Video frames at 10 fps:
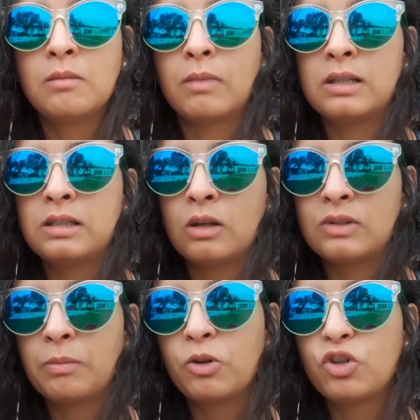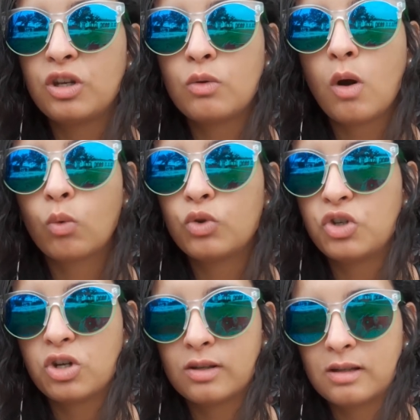Mas eu sempre tiro alguns
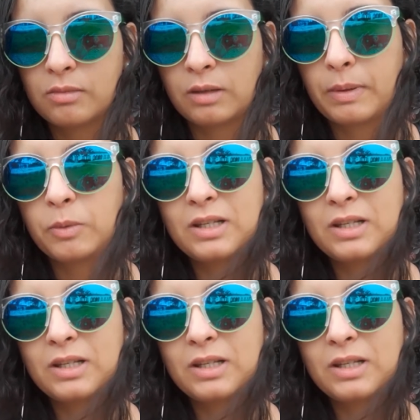dias na semana para